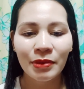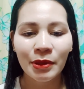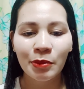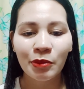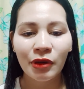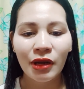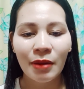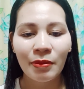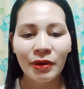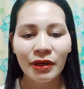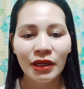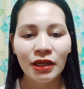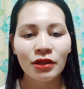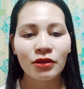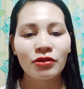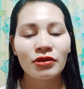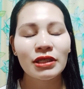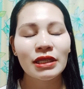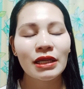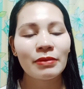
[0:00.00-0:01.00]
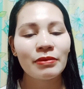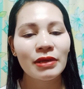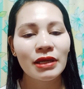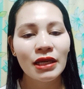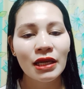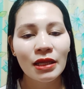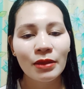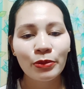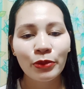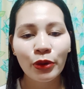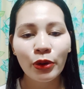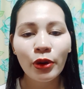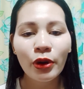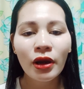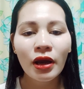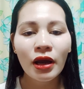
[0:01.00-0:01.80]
mo lamang ito. Sabihin mo,